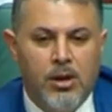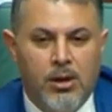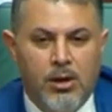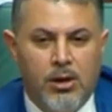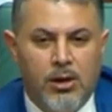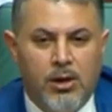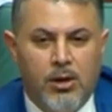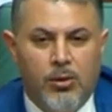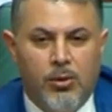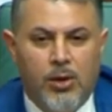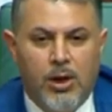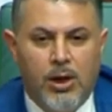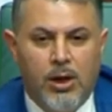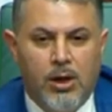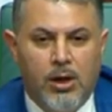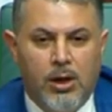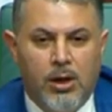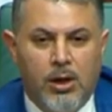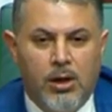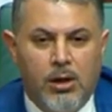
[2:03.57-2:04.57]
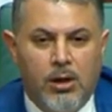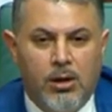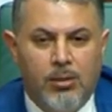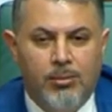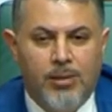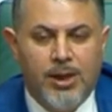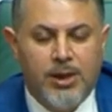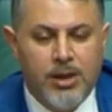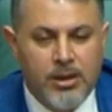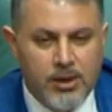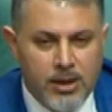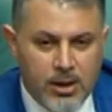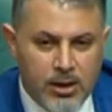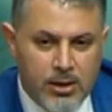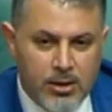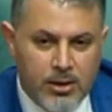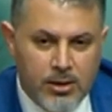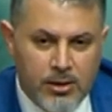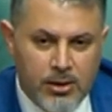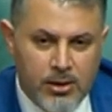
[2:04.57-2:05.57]
وما
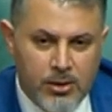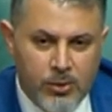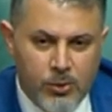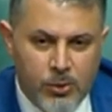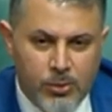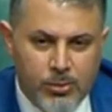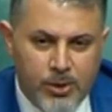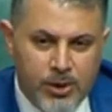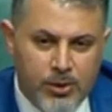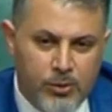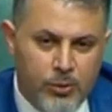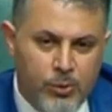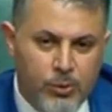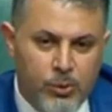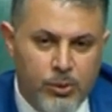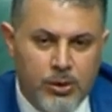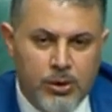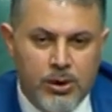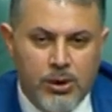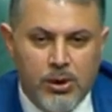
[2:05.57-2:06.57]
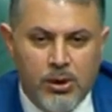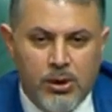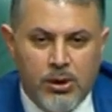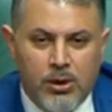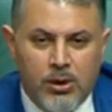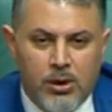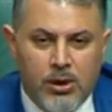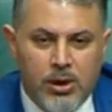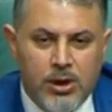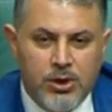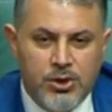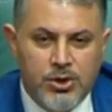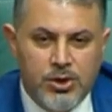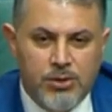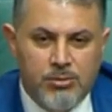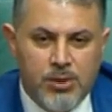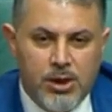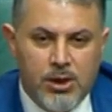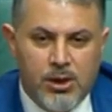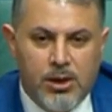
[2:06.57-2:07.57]
تتعرض له بيروت
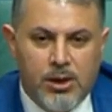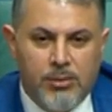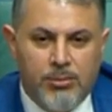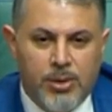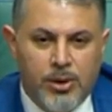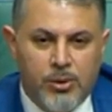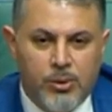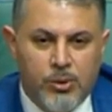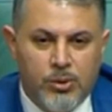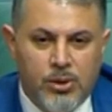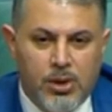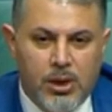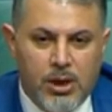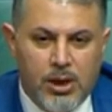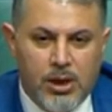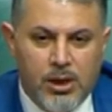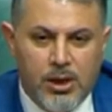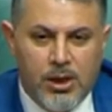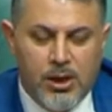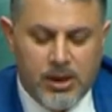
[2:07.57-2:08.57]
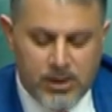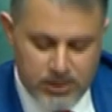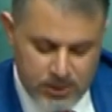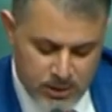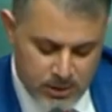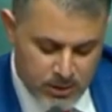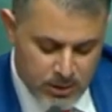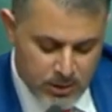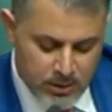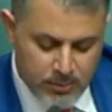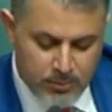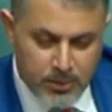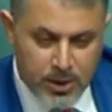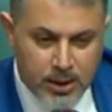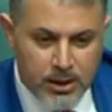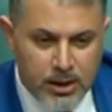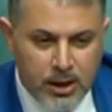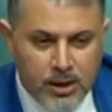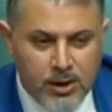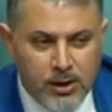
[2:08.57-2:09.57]
الجميلة بيروت الحياة ما
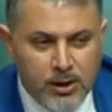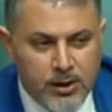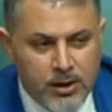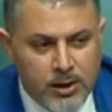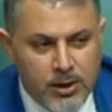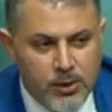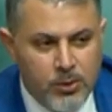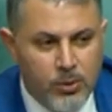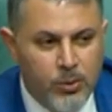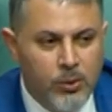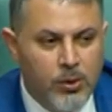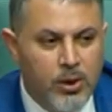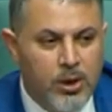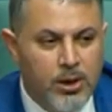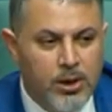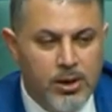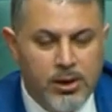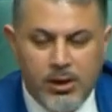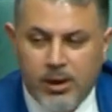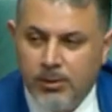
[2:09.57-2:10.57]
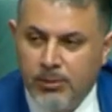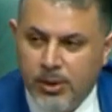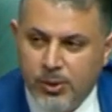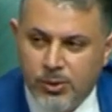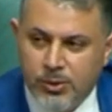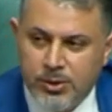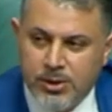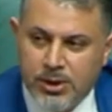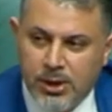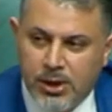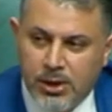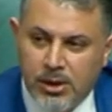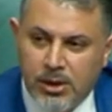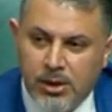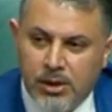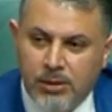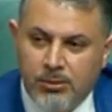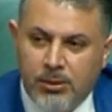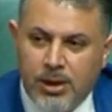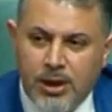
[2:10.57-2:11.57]
يتعرض له اليمن السعيد
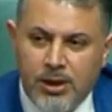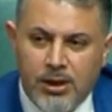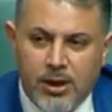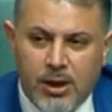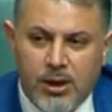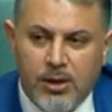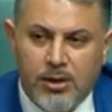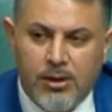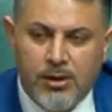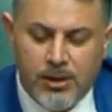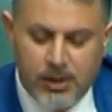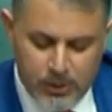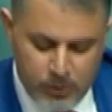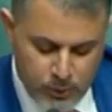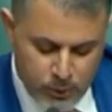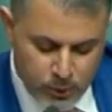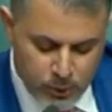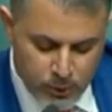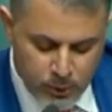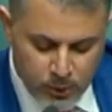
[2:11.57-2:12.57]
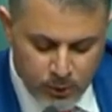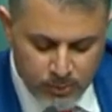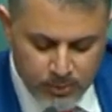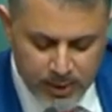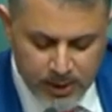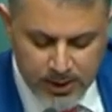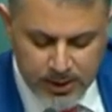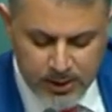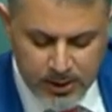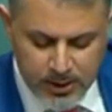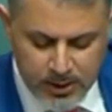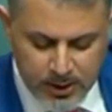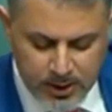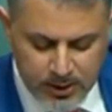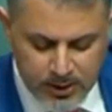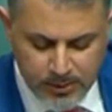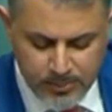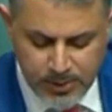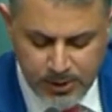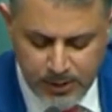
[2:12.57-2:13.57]
ما يتعرض له كل بلد
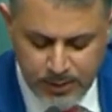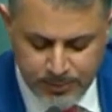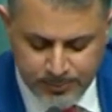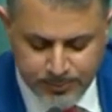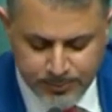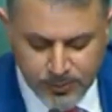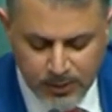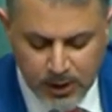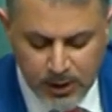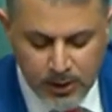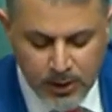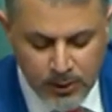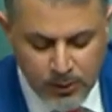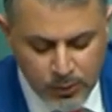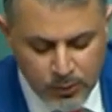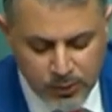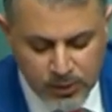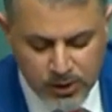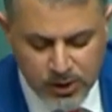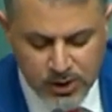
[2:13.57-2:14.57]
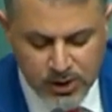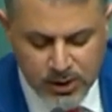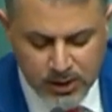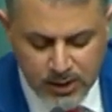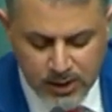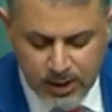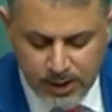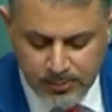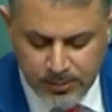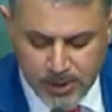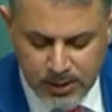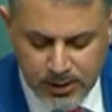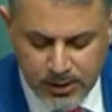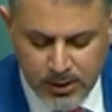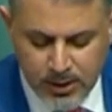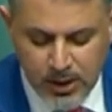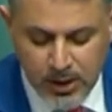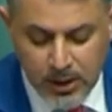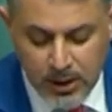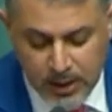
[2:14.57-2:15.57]
عربي لننضج خطابا
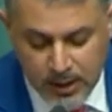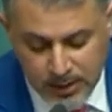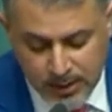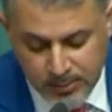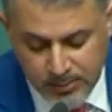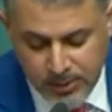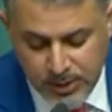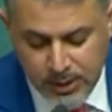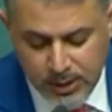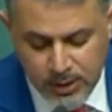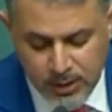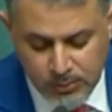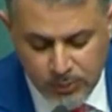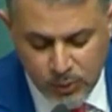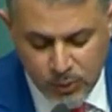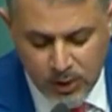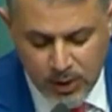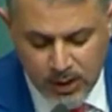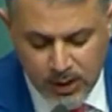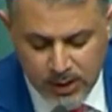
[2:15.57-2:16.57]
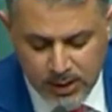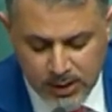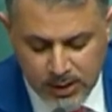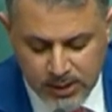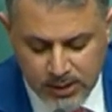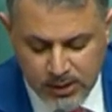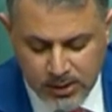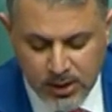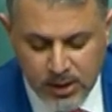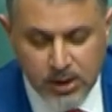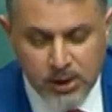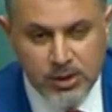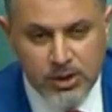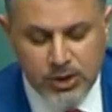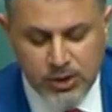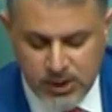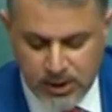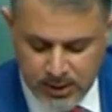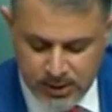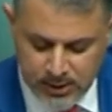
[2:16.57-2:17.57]
عربيا موحدا
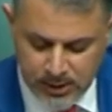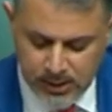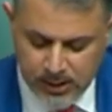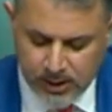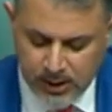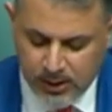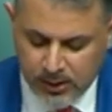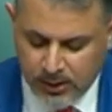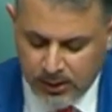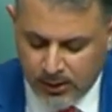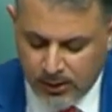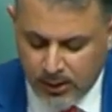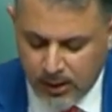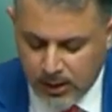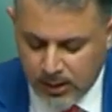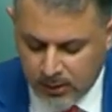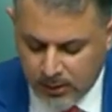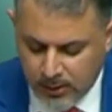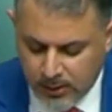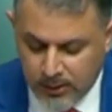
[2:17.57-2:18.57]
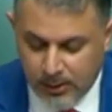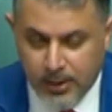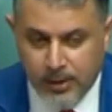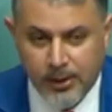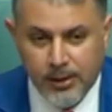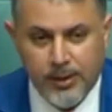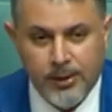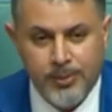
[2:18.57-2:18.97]
تجاه تلك القضايا